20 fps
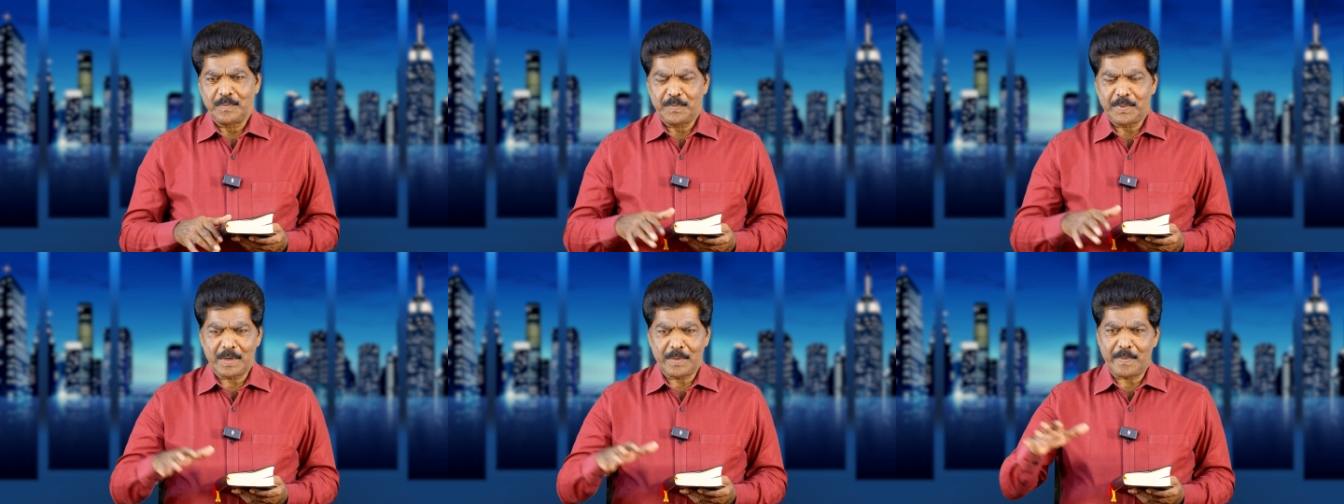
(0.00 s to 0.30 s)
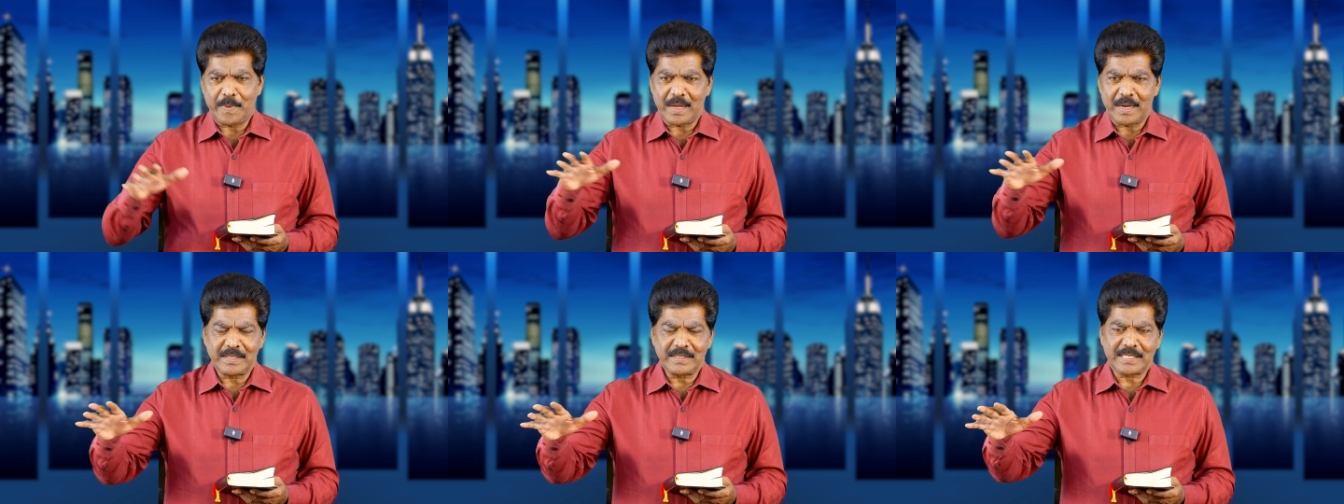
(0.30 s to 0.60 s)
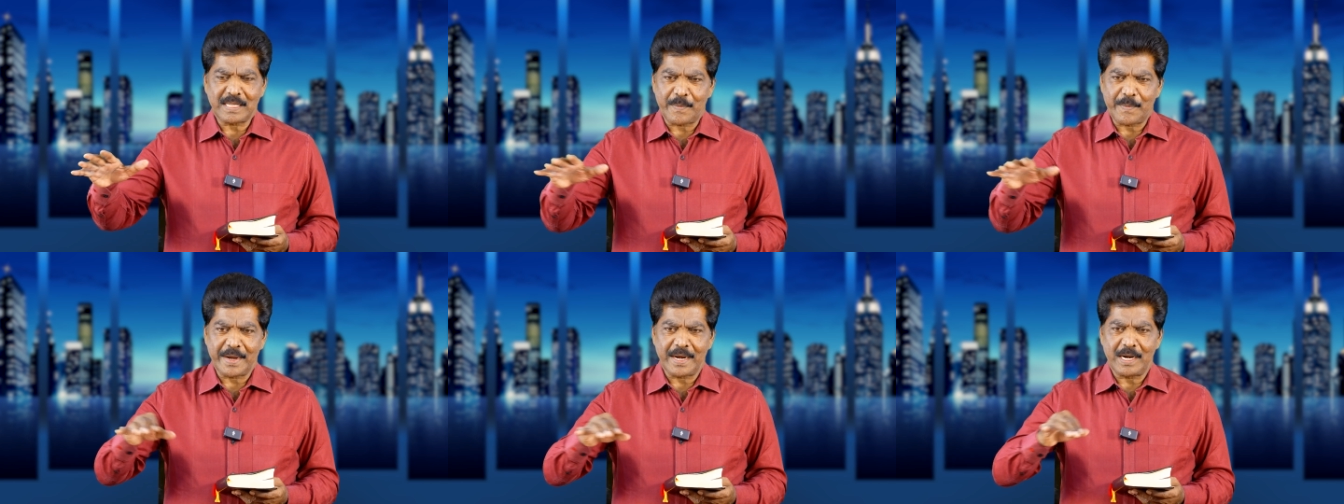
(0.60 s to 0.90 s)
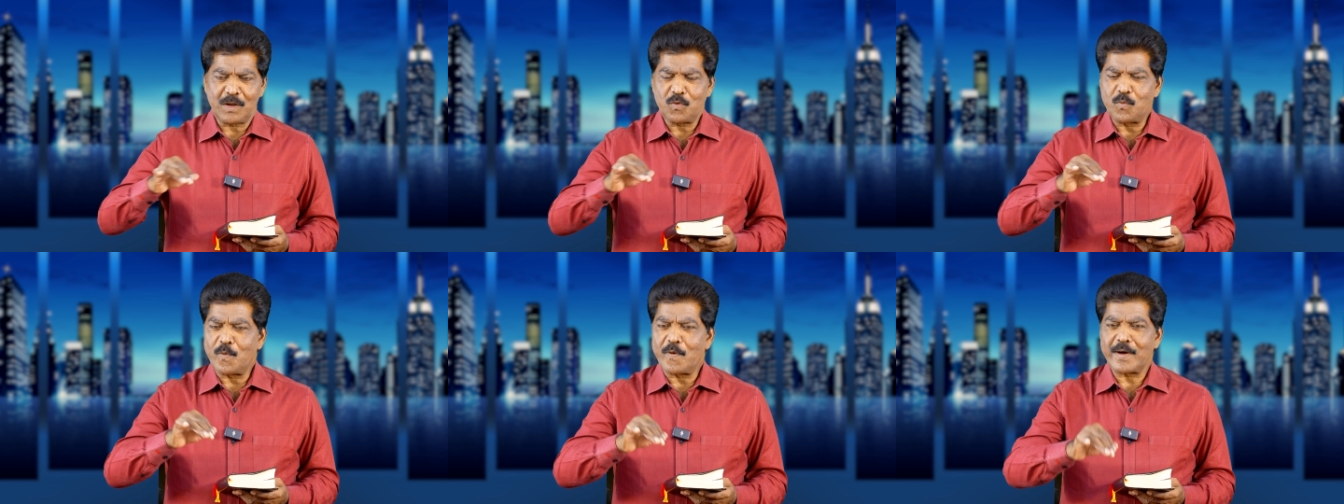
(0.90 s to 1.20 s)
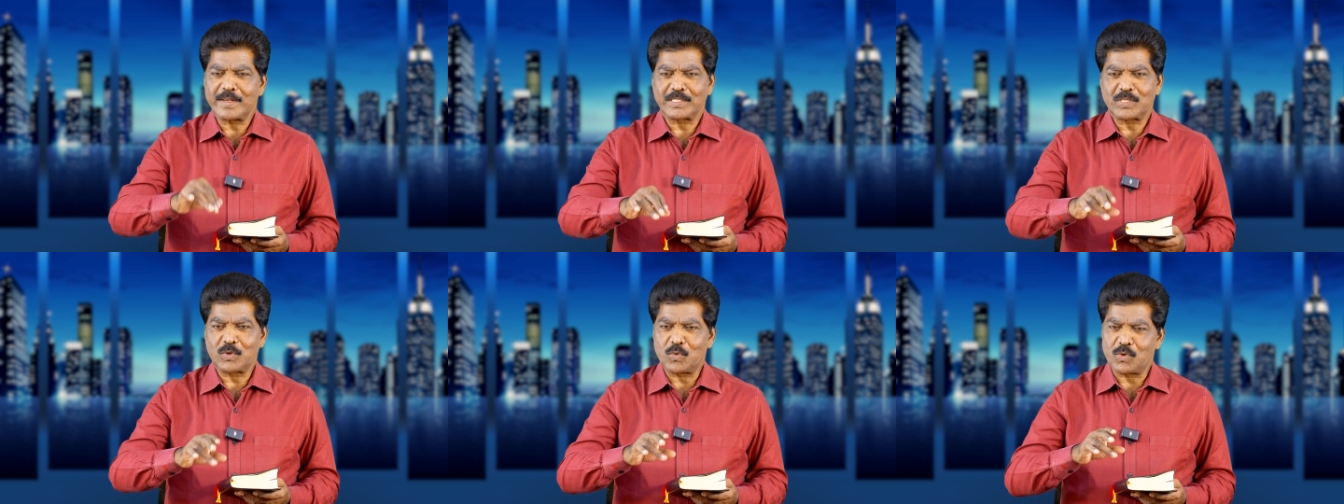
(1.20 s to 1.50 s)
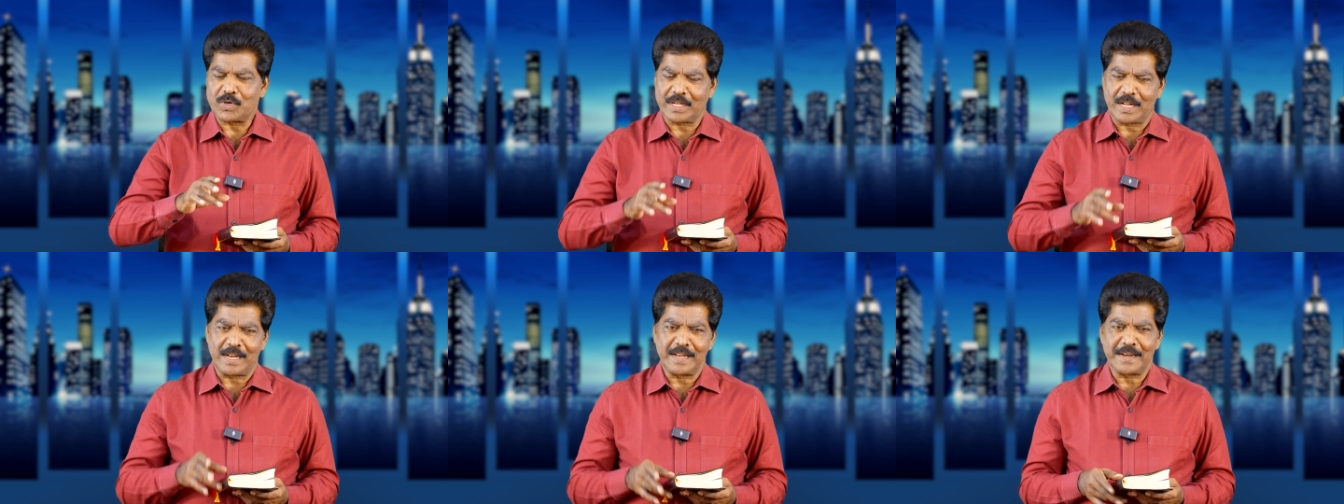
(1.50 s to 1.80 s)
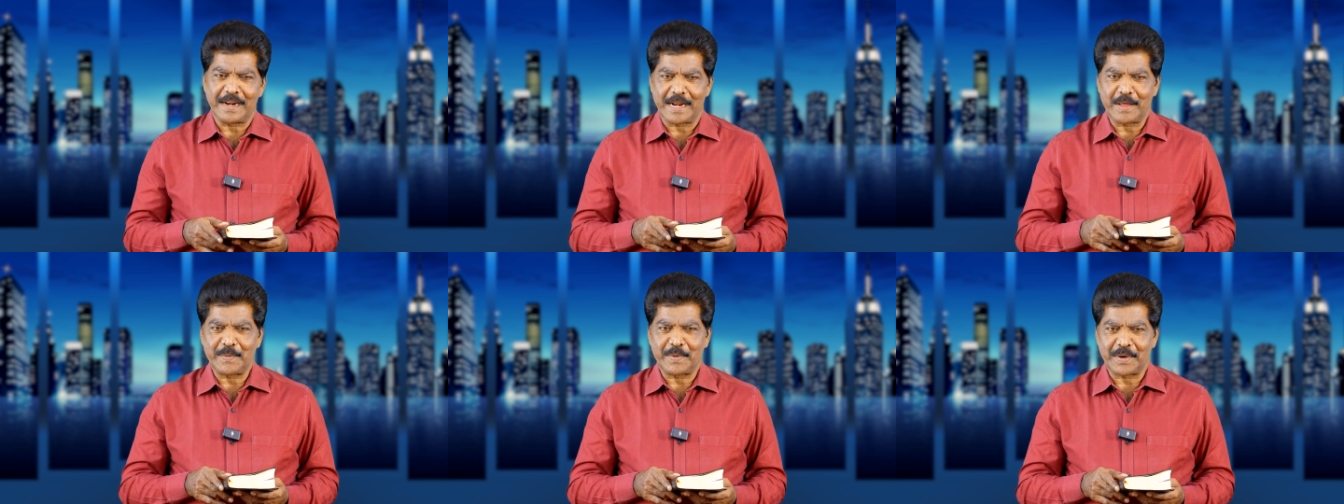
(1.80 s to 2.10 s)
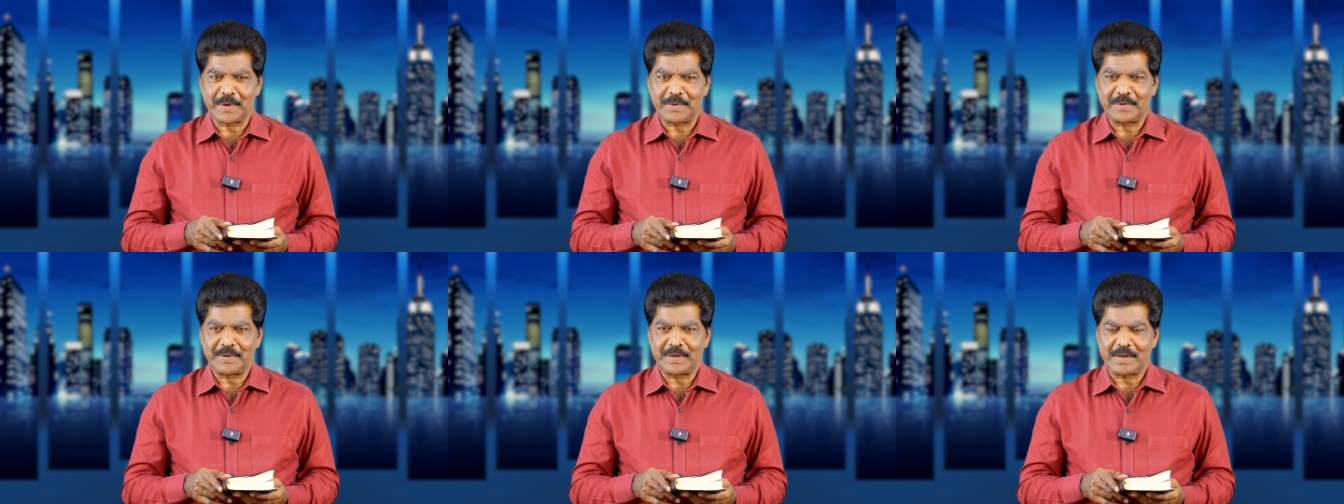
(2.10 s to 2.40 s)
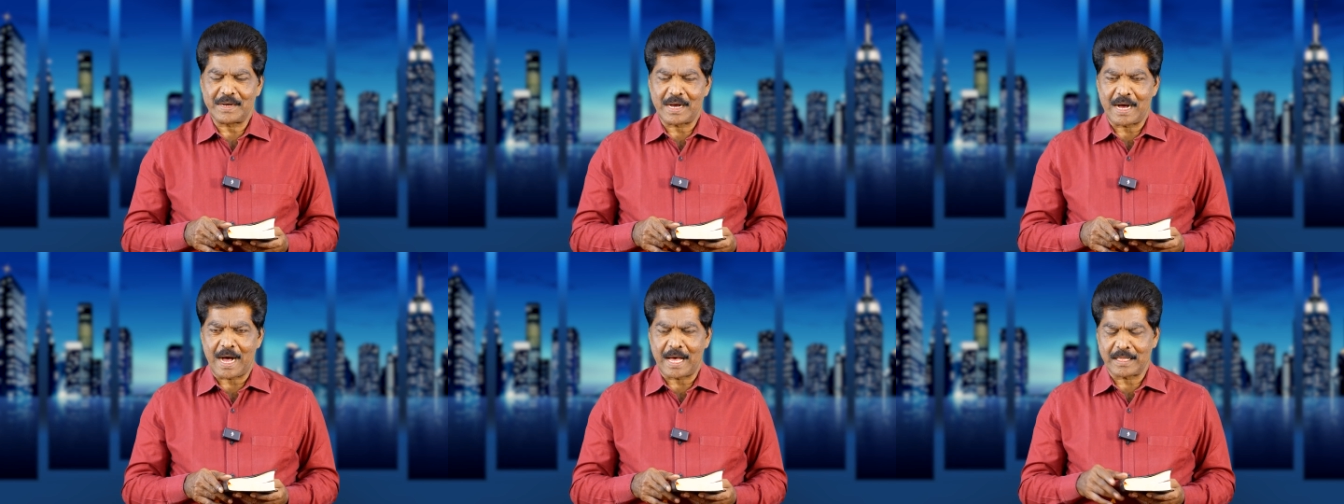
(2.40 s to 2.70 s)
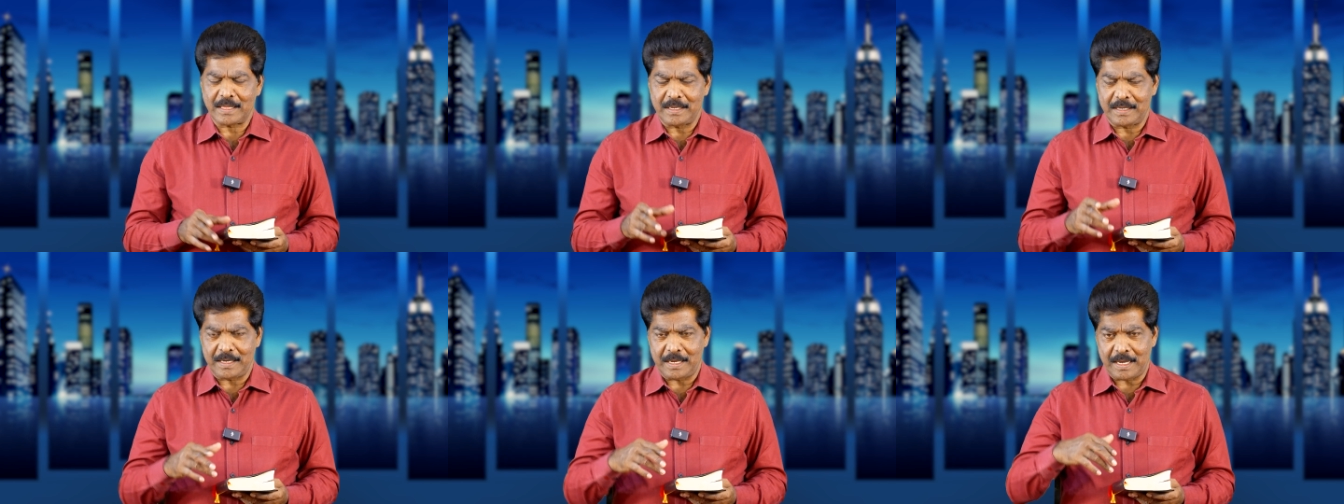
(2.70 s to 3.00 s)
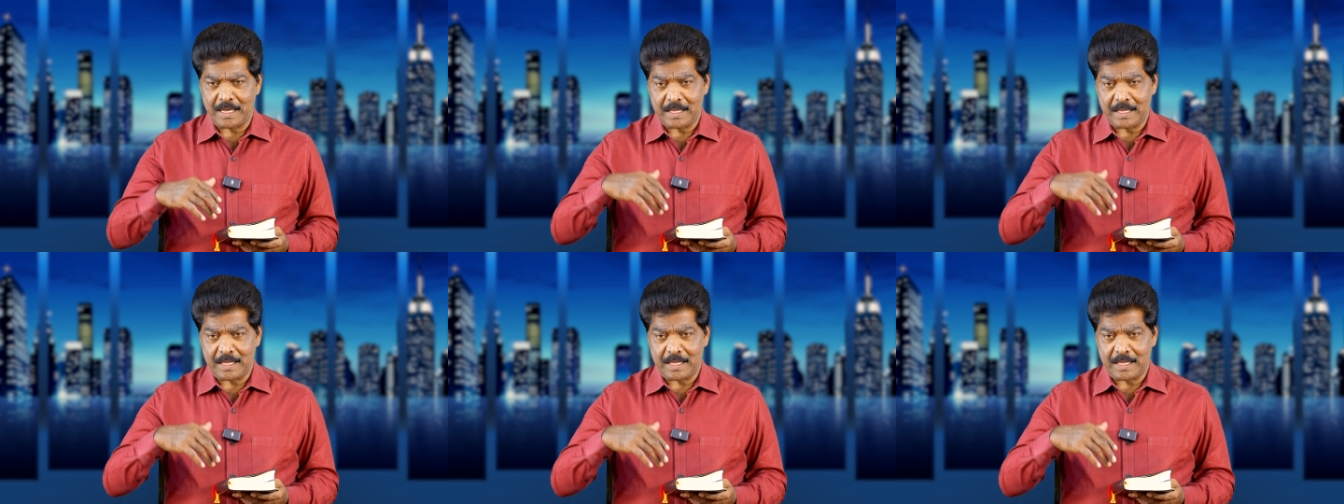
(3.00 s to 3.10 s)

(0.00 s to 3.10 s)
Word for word: பெரும்பாலும் சபைகளில் உபவாச கூட்டம்லாம் நடைபெறும் அது